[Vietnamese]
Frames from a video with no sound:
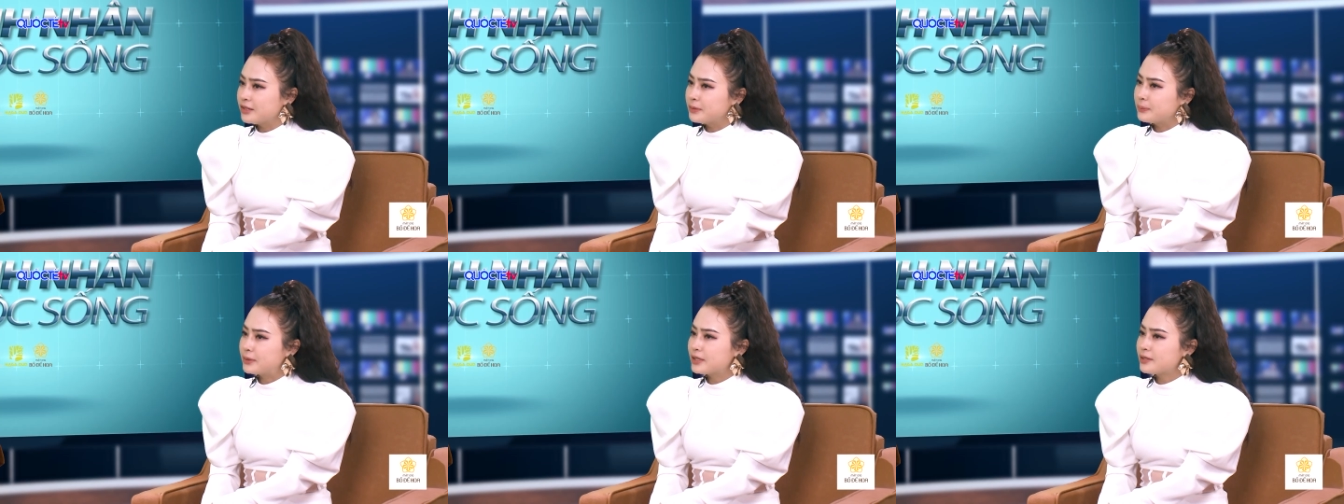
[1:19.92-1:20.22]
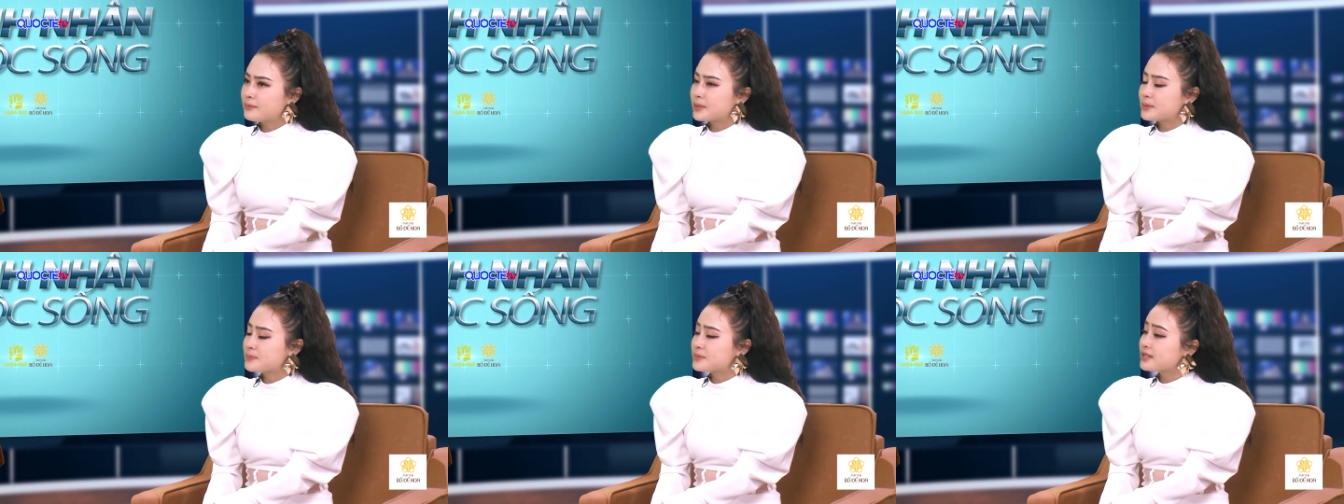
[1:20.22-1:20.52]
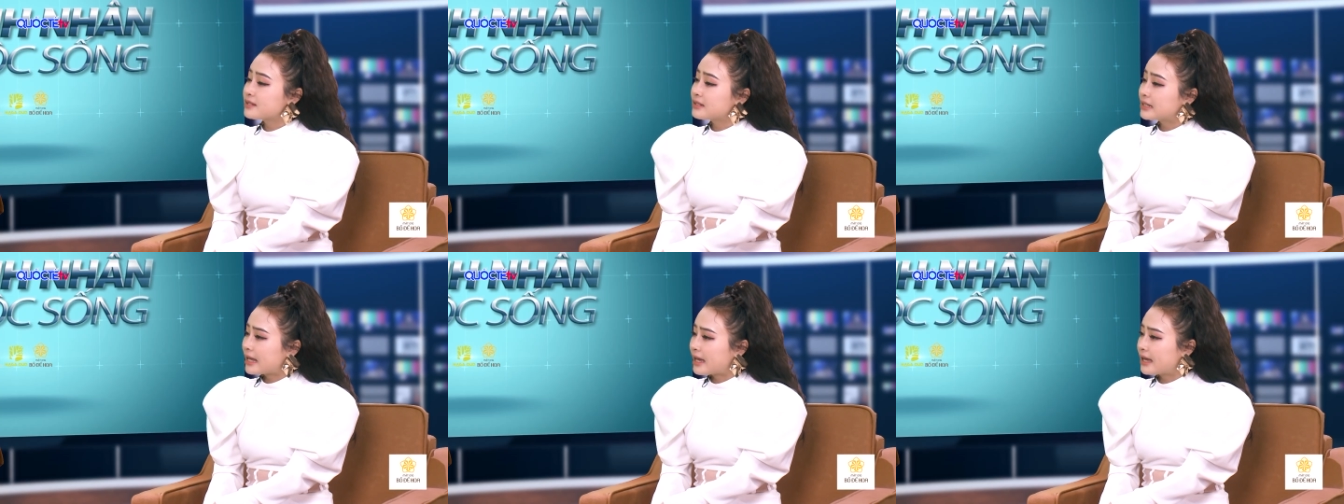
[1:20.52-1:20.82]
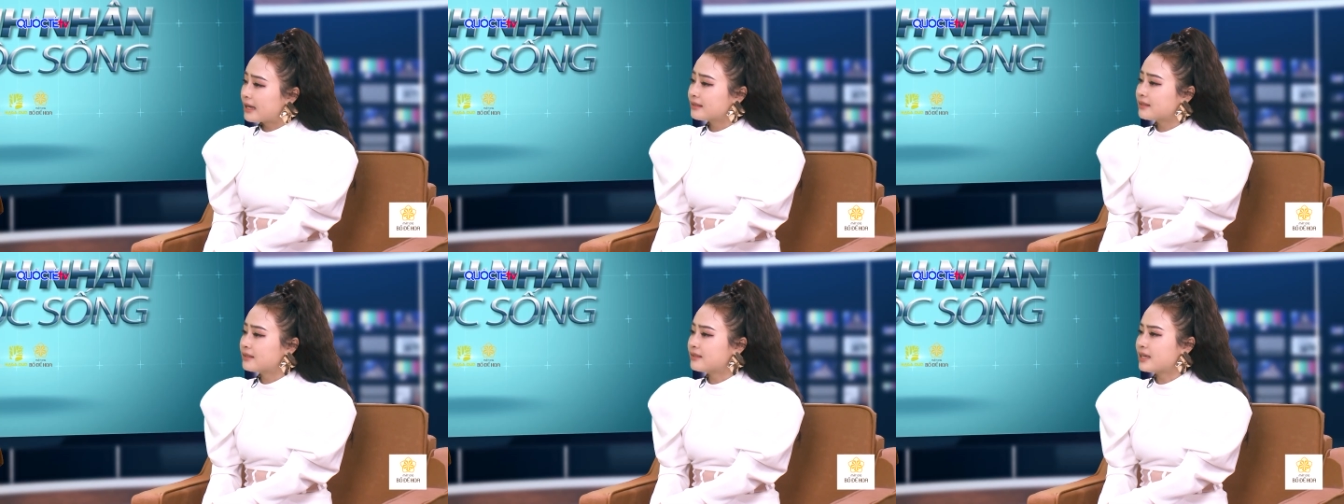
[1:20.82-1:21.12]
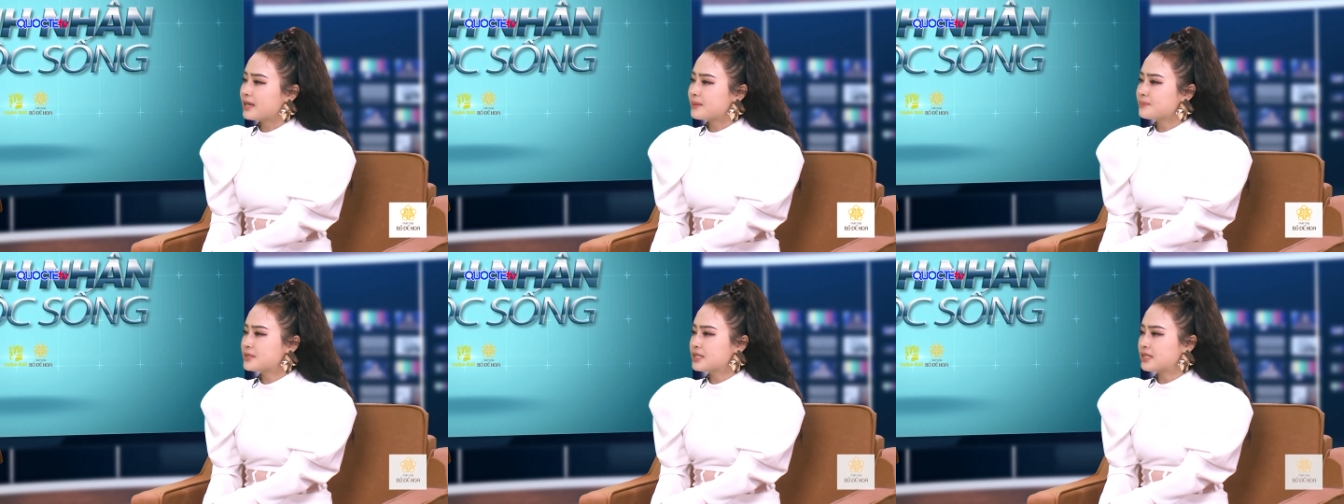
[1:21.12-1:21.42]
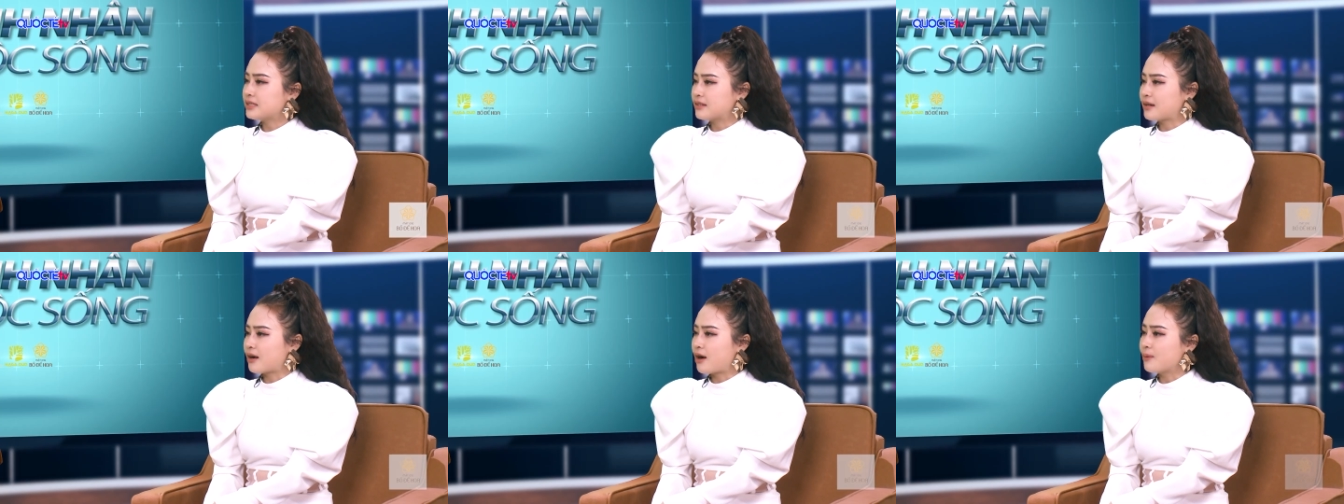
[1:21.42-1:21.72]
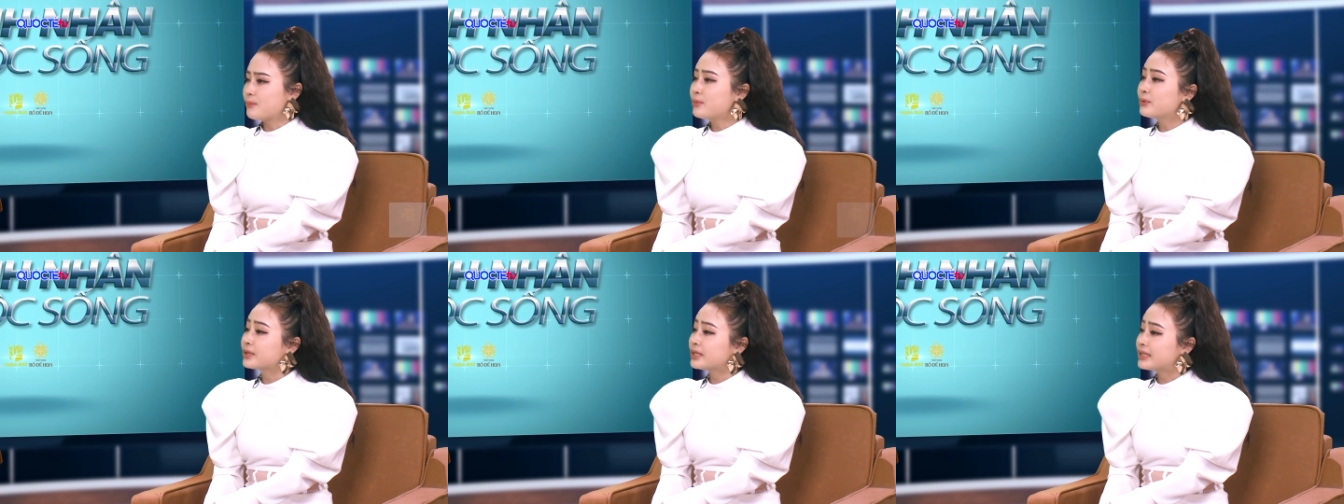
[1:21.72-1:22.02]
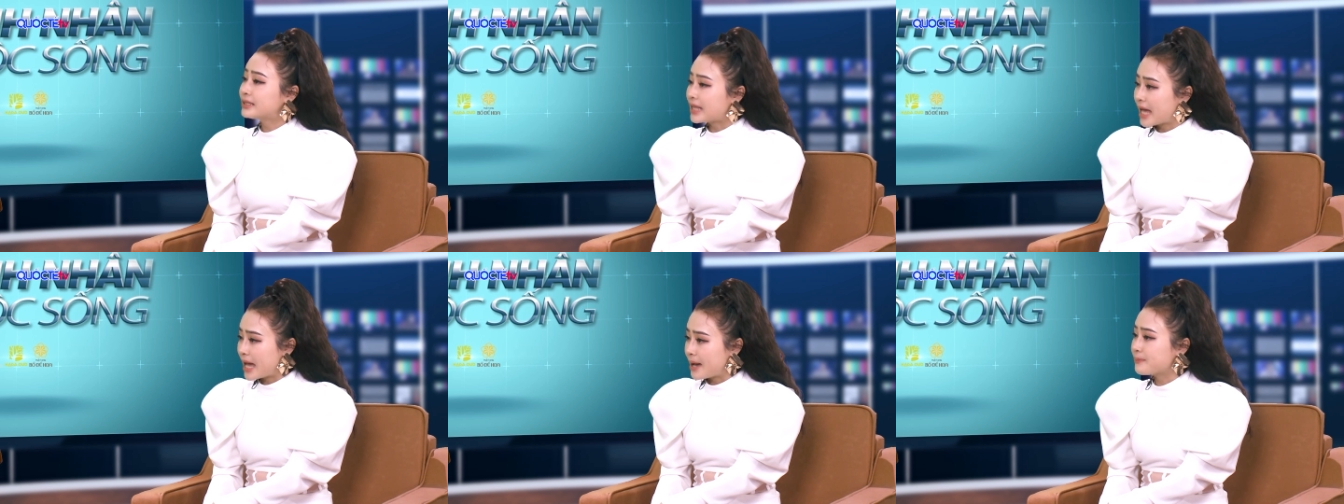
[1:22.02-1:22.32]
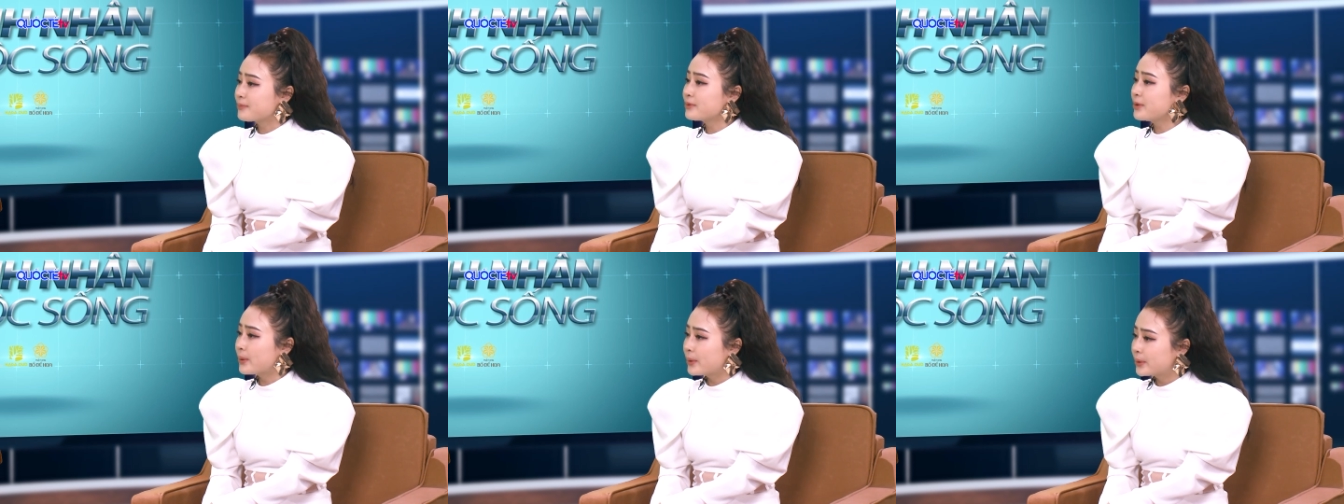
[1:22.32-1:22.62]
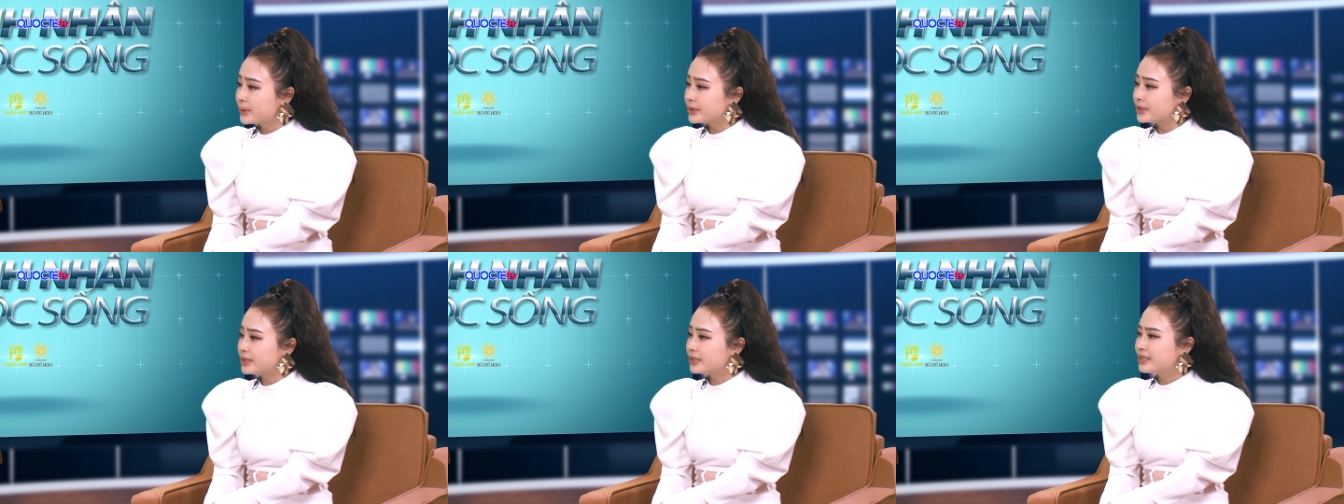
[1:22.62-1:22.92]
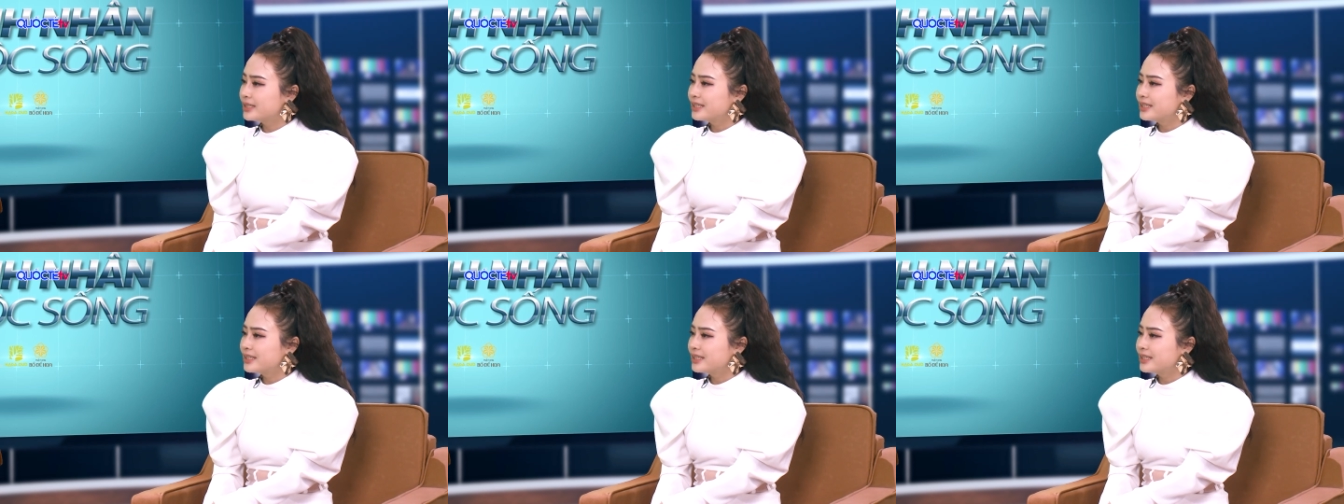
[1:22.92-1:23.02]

điểm khi mà em sinh ra thì em chỉ có 1,8 kg thôi.